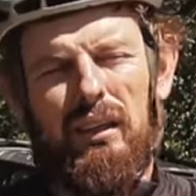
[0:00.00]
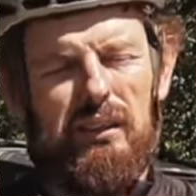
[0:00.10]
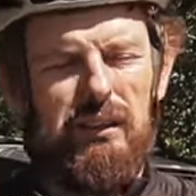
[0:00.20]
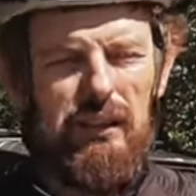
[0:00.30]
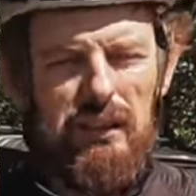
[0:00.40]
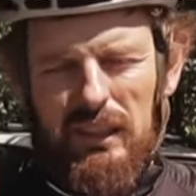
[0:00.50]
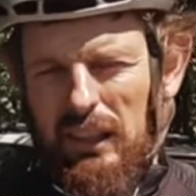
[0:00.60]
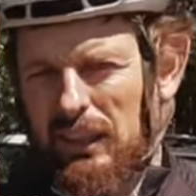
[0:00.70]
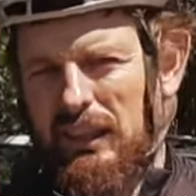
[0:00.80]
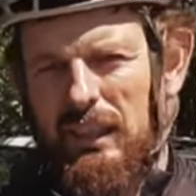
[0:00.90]
ни
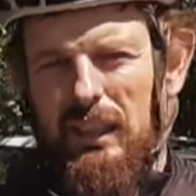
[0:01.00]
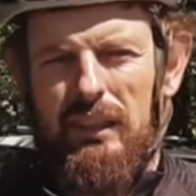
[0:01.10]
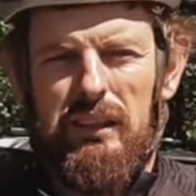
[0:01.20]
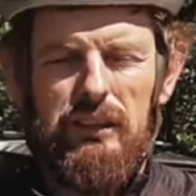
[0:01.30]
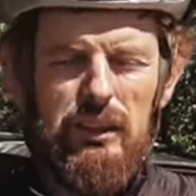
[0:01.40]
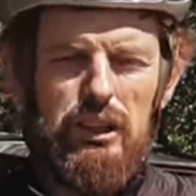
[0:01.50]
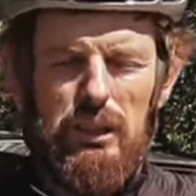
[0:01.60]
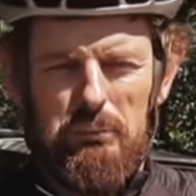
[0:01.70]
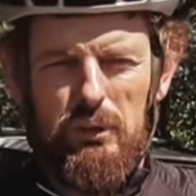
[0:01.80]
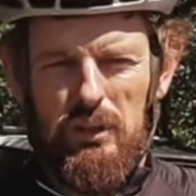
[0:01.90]
техникой, ничем